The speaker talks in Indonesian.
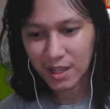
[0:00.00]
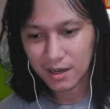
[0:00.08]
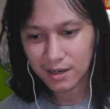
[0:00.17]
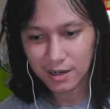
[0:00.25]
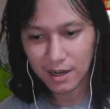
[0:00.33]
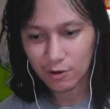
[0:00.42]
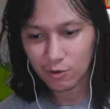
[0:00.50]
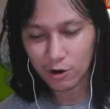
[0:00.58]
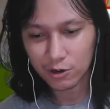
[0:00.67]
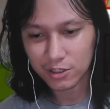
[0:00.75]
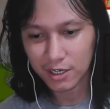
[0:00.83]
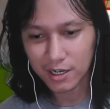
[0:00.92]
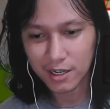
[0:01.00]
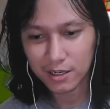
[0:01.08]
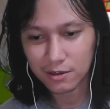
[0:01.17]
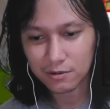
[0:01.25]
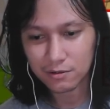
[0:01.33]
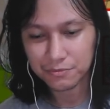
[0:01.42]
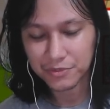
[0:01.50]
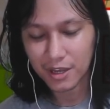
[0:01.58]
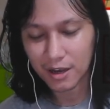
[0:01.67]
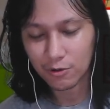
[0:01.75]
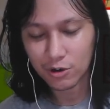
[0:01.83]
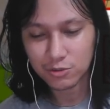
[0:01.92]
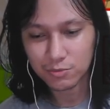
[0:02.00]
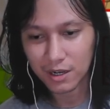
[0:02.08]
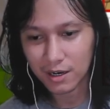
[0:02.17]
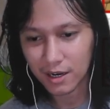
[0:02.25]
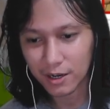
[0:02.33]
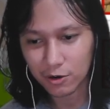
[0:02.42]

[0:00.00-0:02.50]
Enggak gue kontennya yang ya gue cuma ngeliat